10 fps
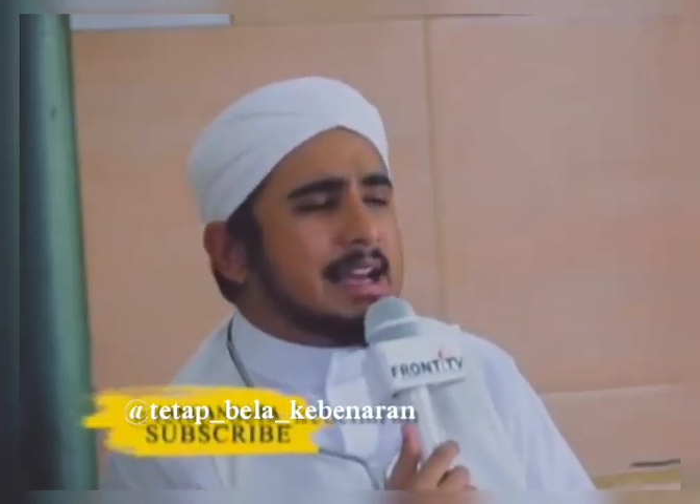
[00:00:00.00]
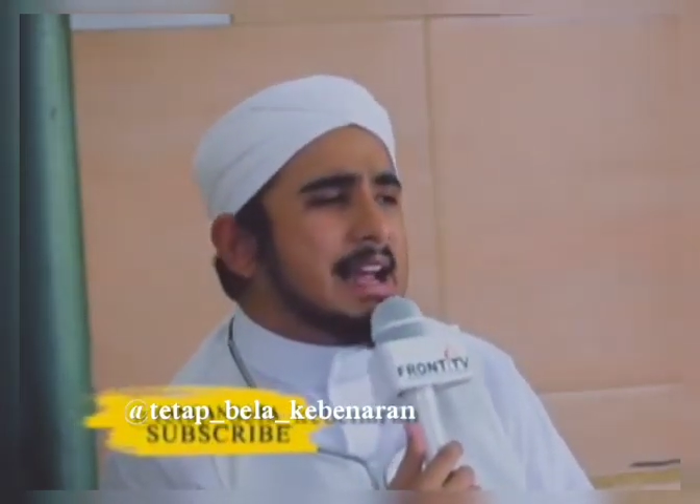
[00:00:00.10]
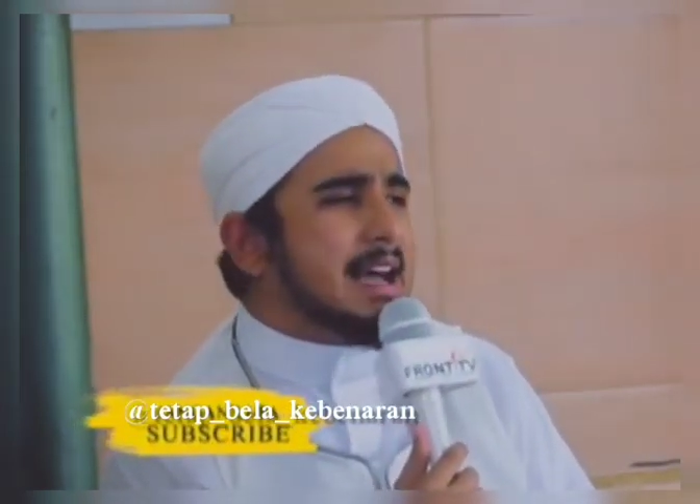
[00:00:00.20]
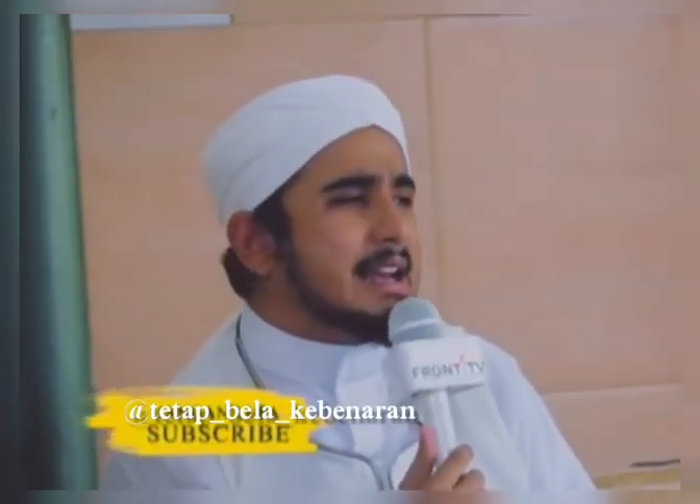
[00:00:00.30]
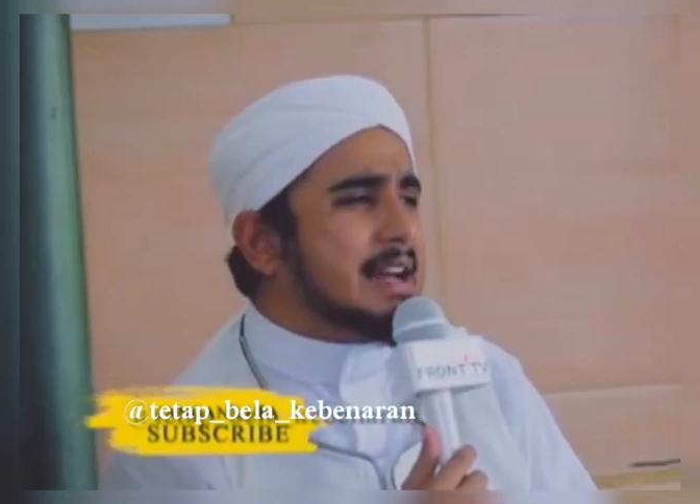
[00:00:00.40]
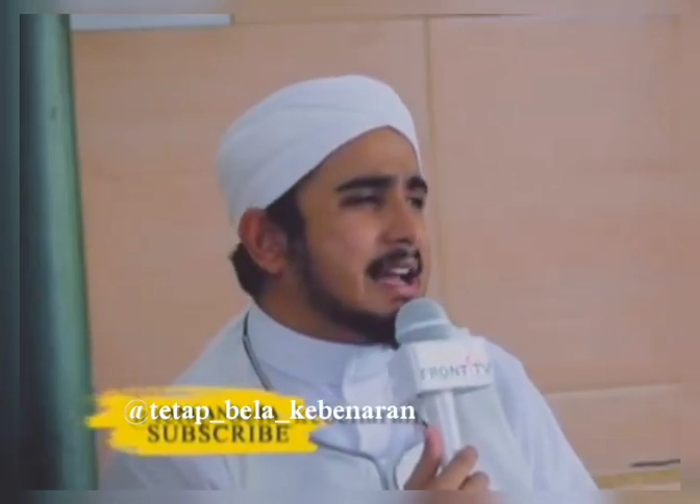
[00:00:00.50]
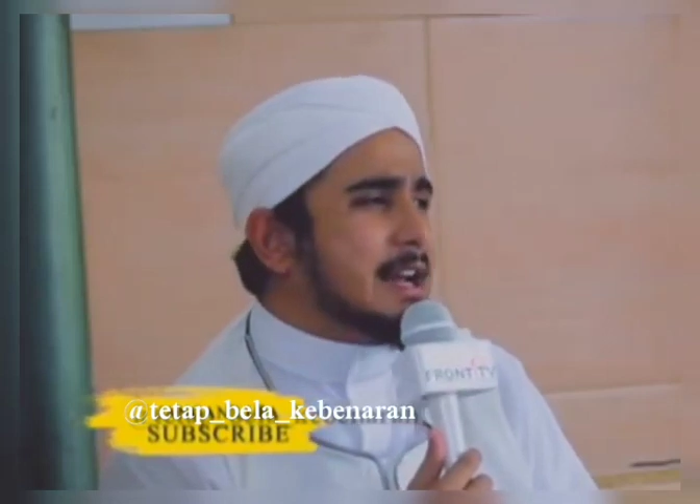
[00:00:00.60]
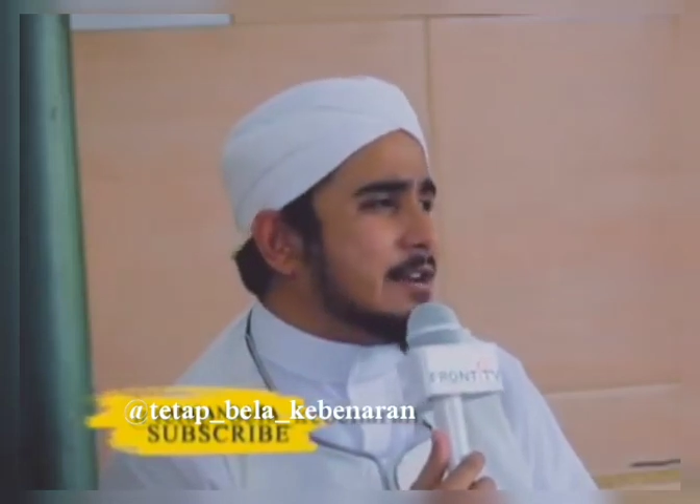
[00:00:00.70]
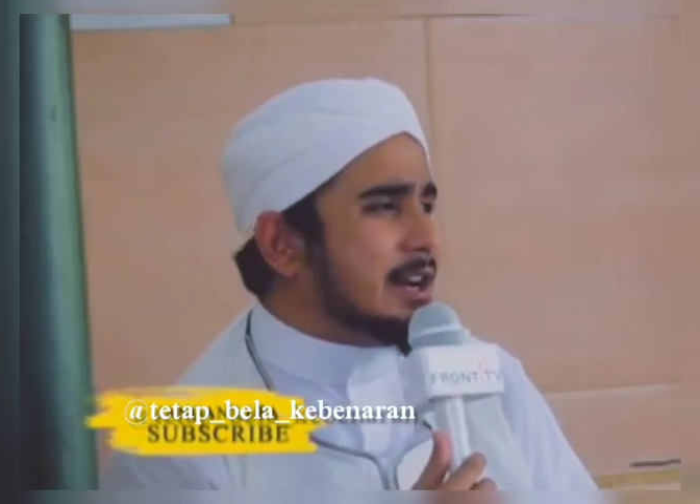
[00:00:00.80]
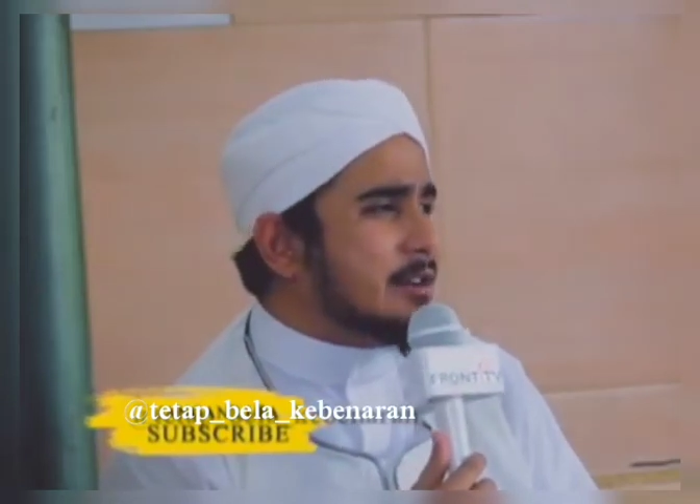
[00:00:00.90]
Ini kadang-kadang
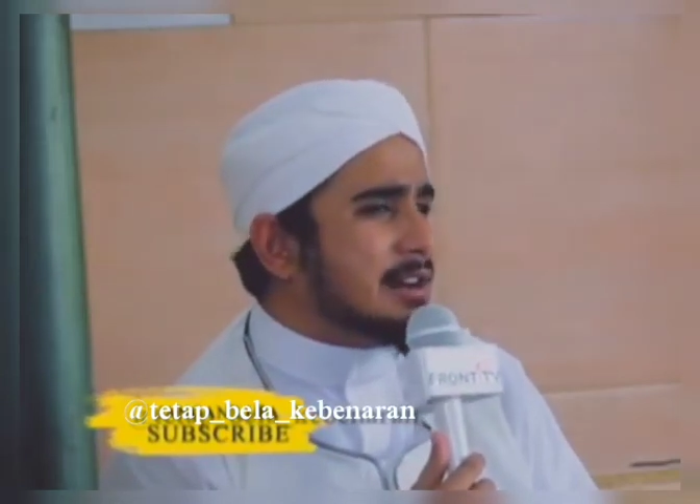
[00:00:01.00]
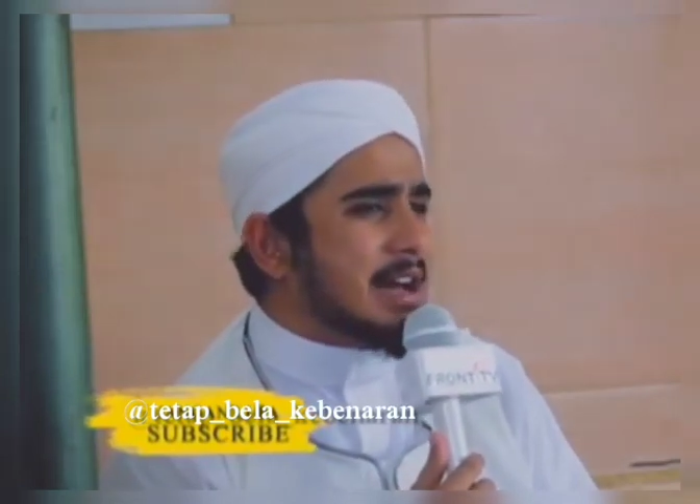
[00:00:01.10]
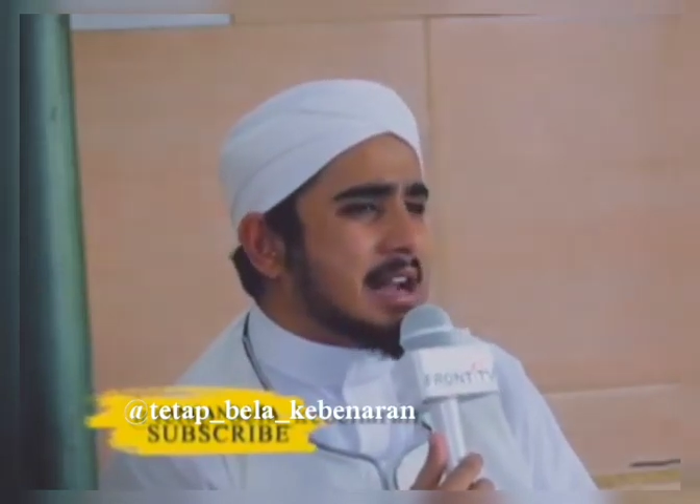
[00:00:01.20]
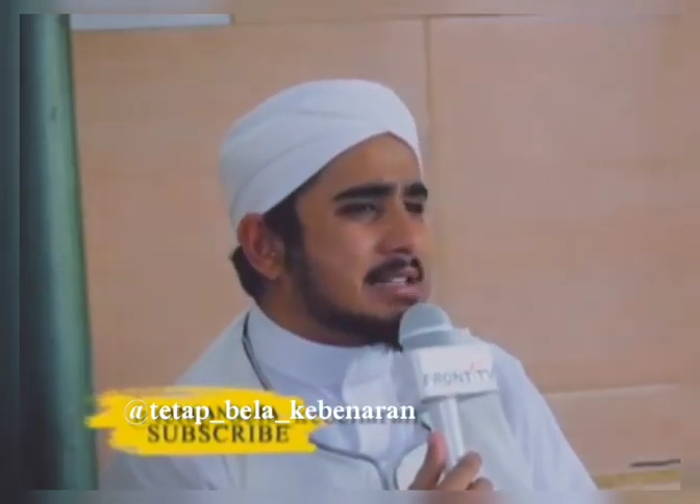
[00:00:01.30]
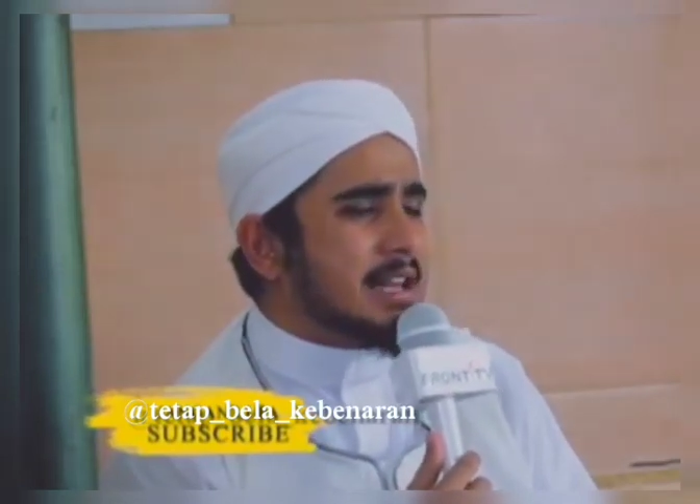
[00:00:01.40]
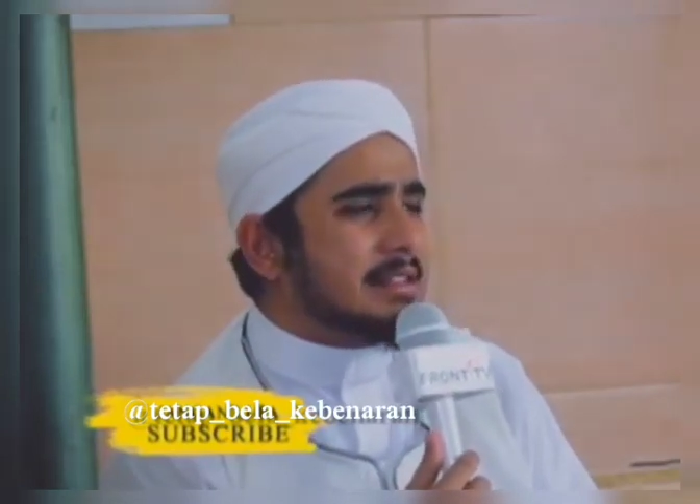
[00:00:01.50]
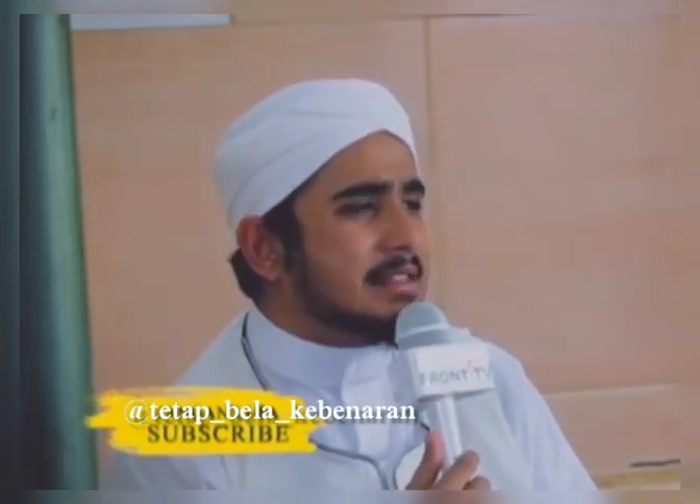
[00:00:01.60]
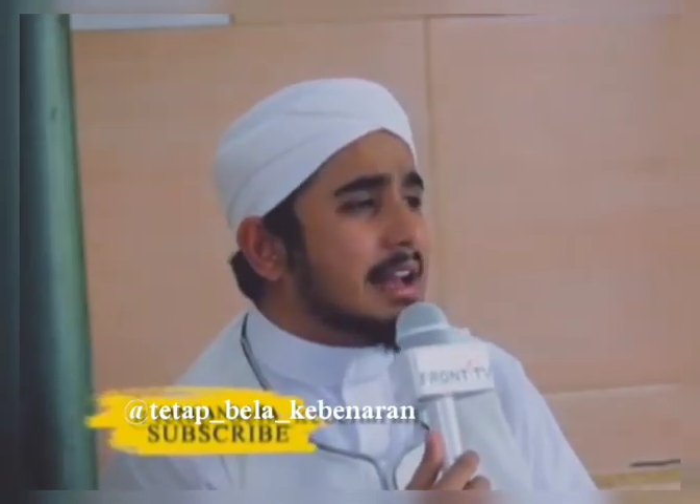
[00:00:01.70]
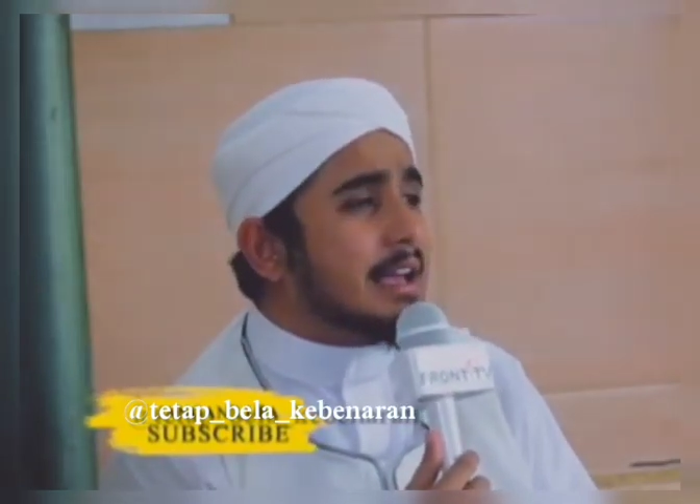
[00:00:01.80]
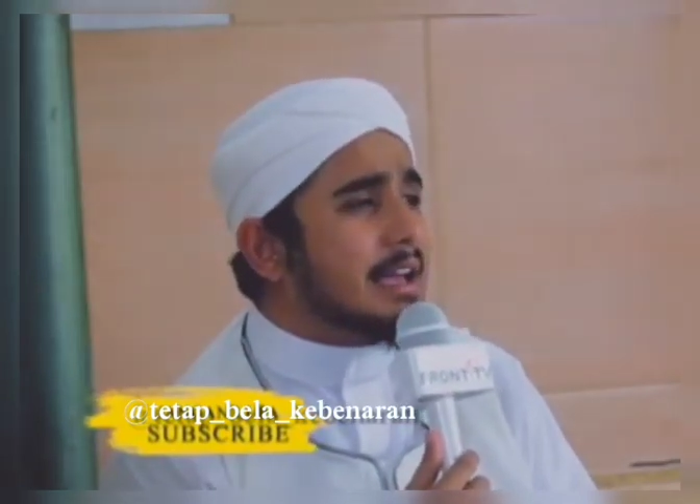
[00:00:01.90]
nih ada orang udah ngerasa
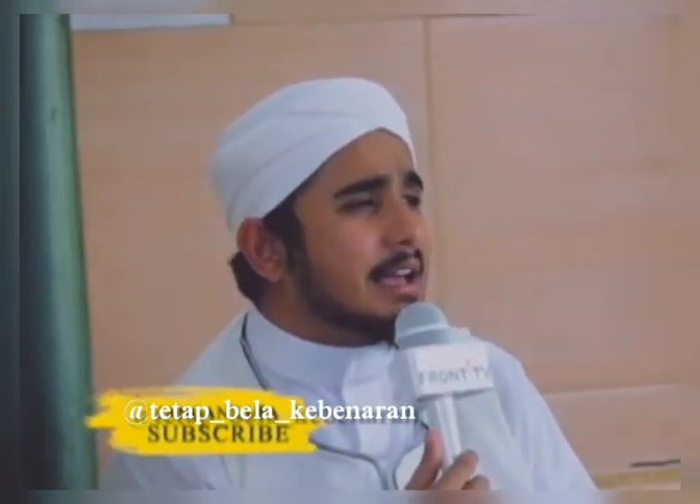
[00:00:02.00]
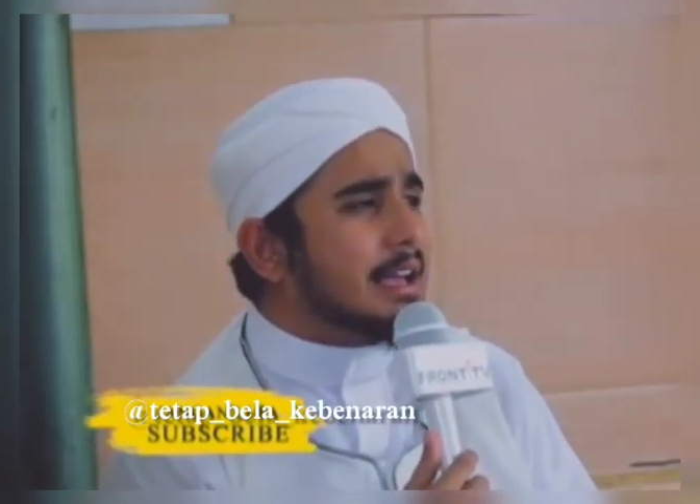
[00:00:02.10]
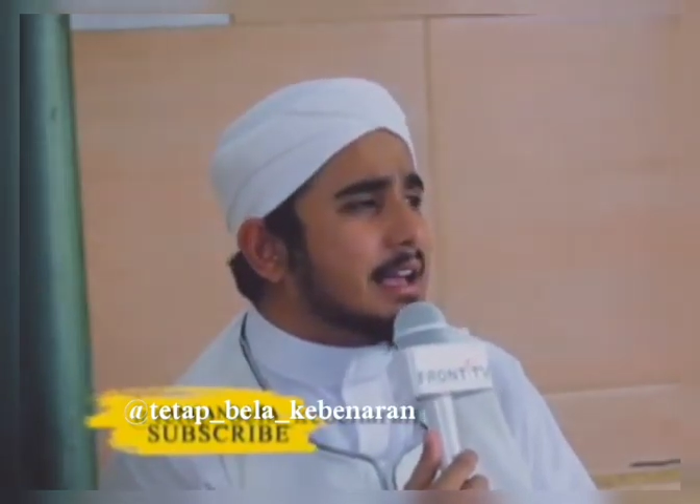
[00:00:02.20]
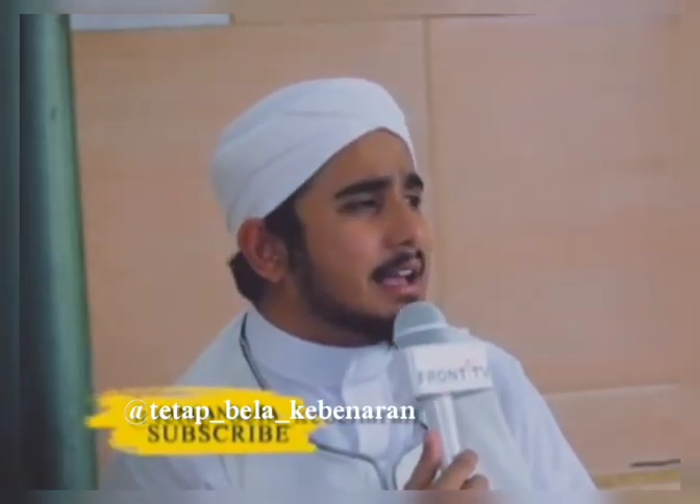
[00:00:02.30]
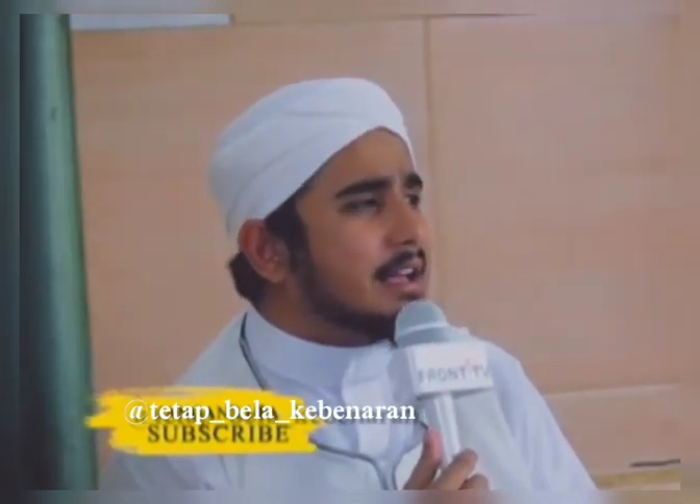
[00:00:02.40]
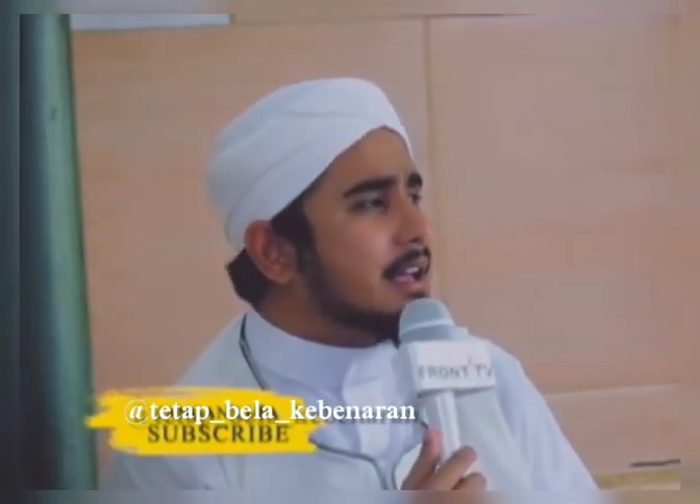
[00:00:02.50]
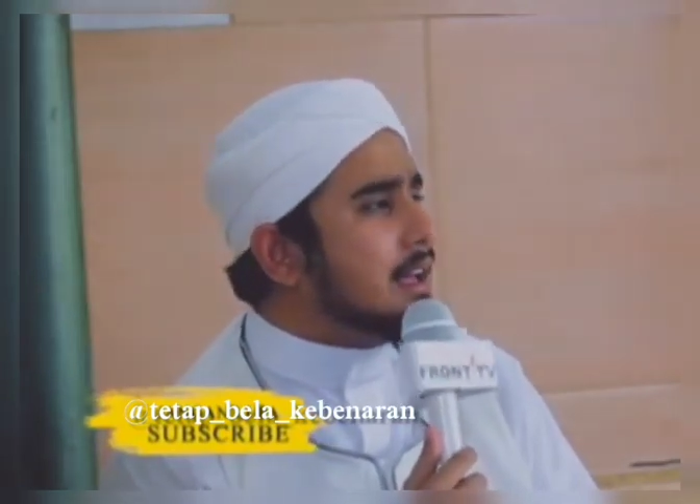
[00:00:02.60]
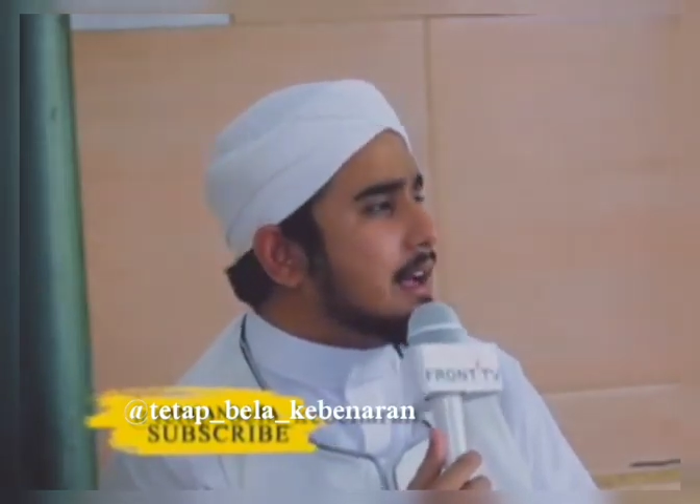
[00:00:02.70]
intelek,